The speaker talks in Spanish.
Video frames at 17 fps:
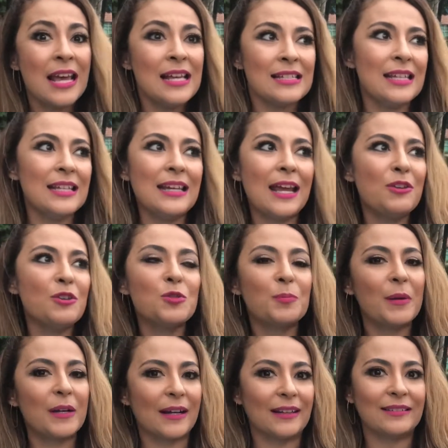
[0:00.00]
sin ellos
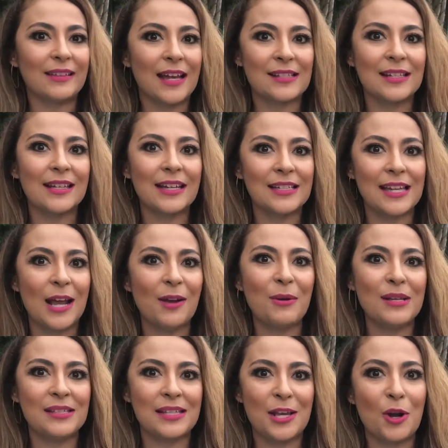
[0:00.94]
percatarse que ya lo
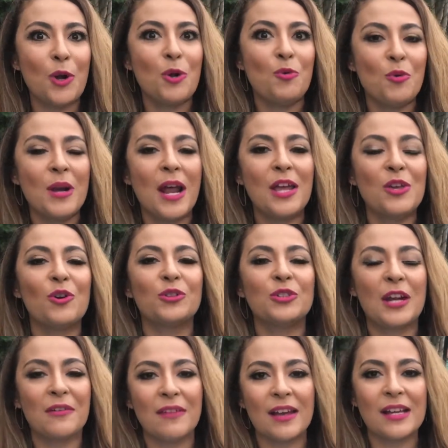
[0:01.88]
hicieron una y
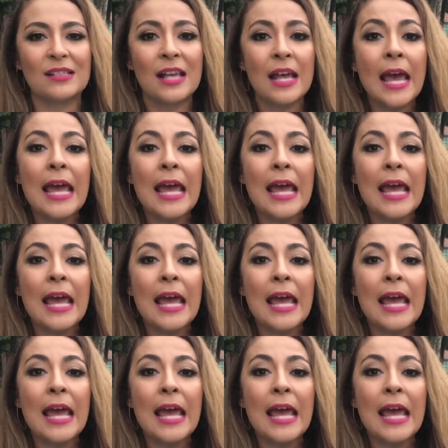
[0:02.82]
otra vez.